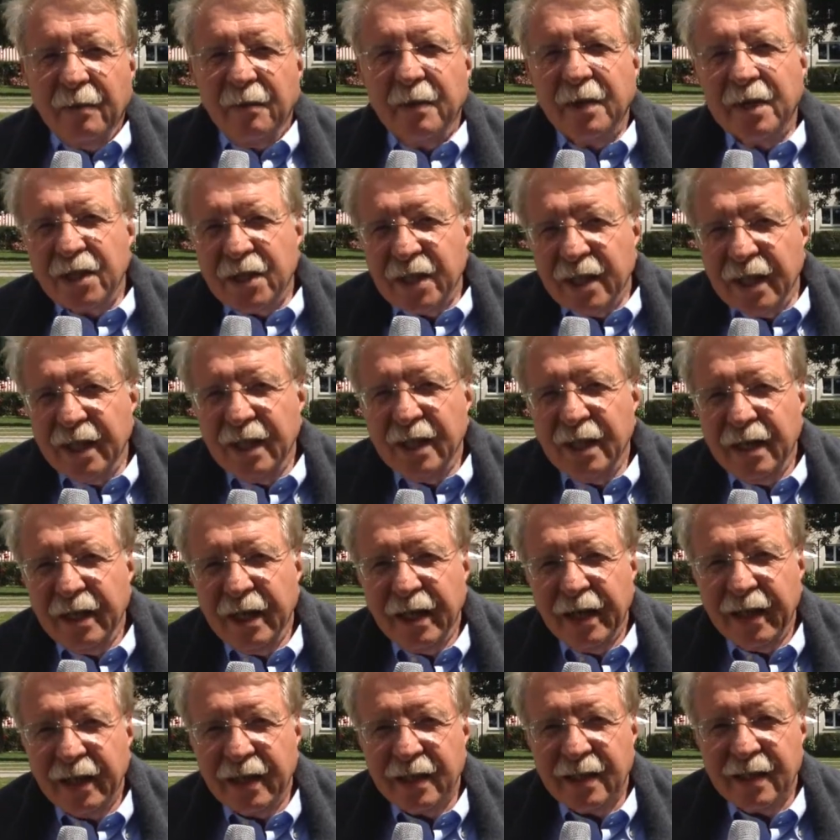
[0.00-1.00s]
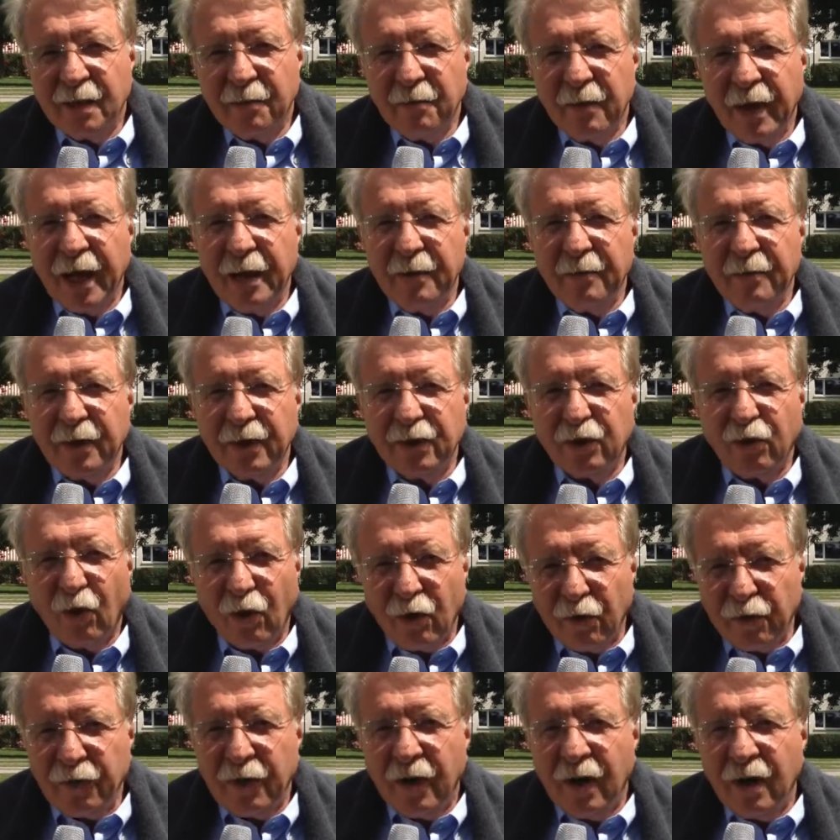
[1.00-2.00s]
Wir stehen hier jetzt am Leimer
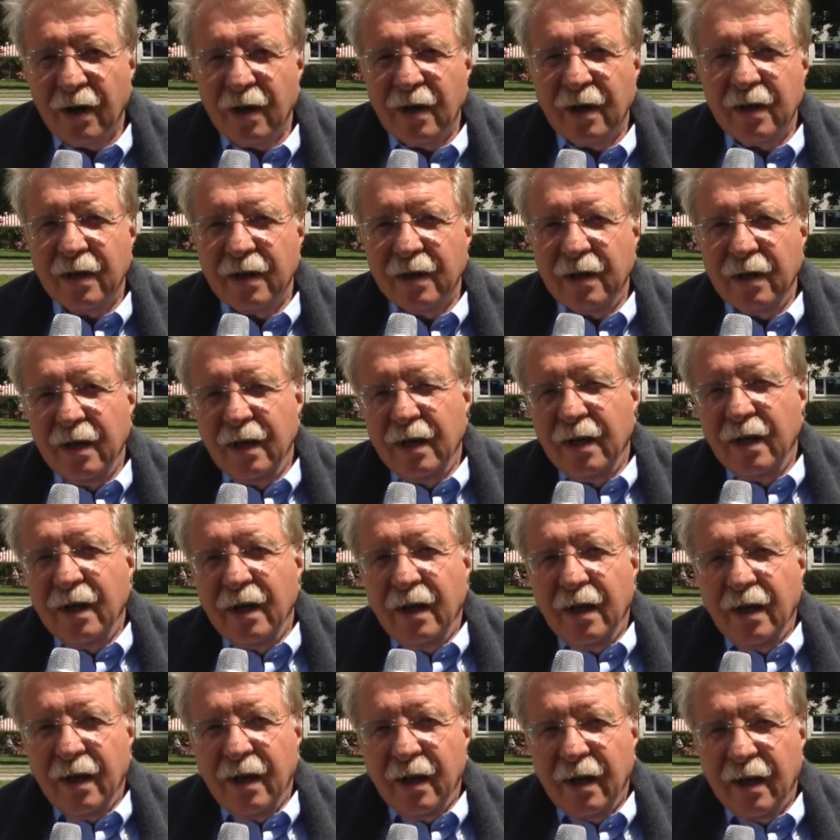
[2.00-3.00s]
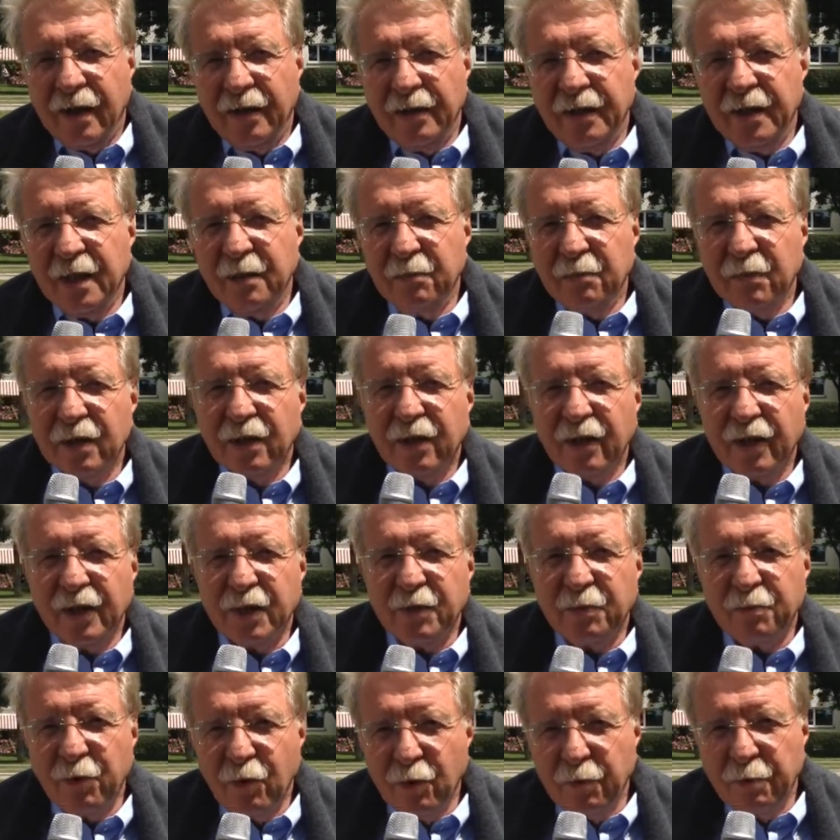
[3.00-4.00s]
Dorfanger, an dem ich
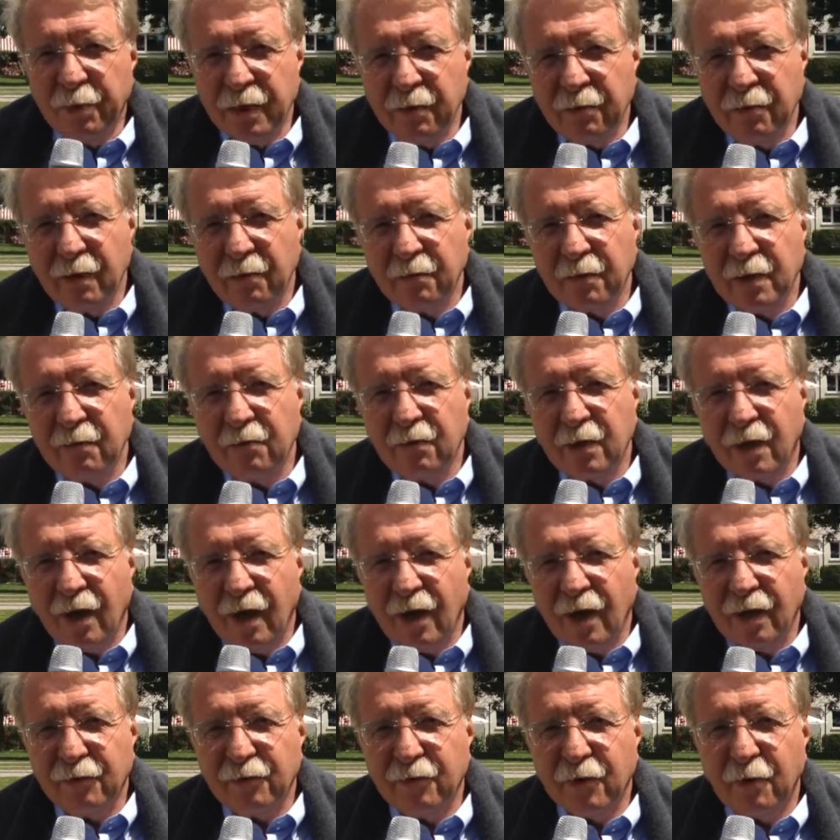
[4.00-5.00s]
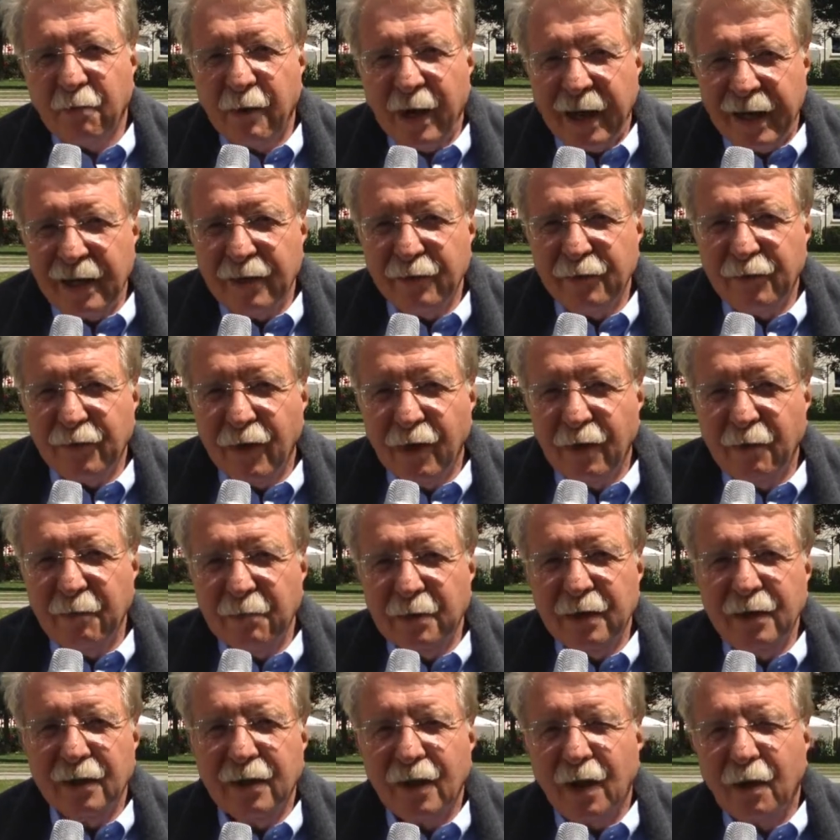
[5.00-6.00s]
als Bub immer mit dem Rad
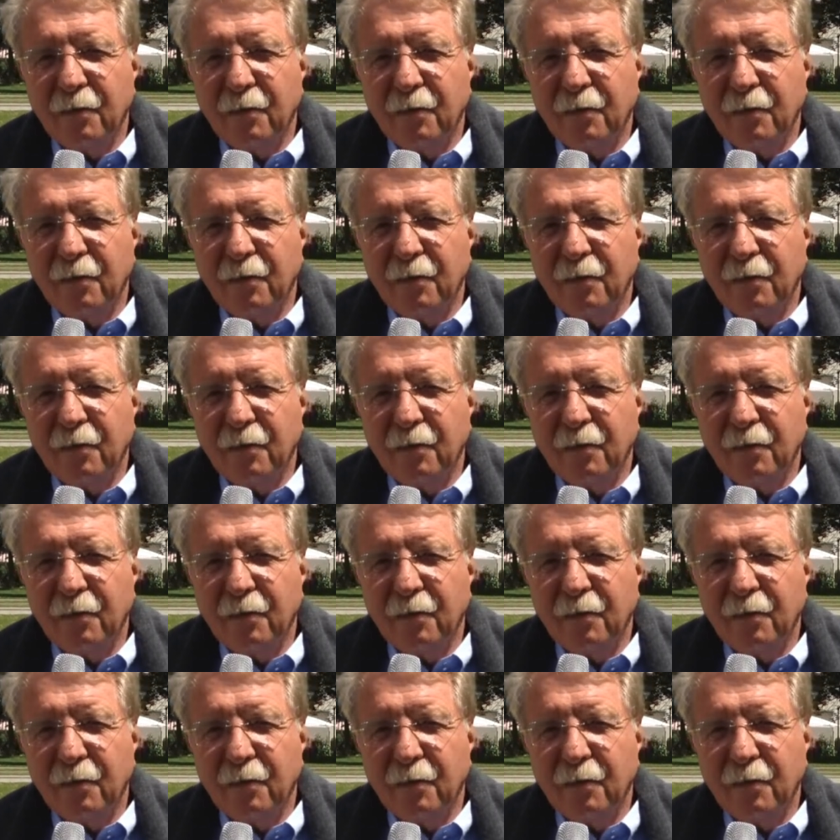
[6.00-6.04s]
vorbeigefahren bin.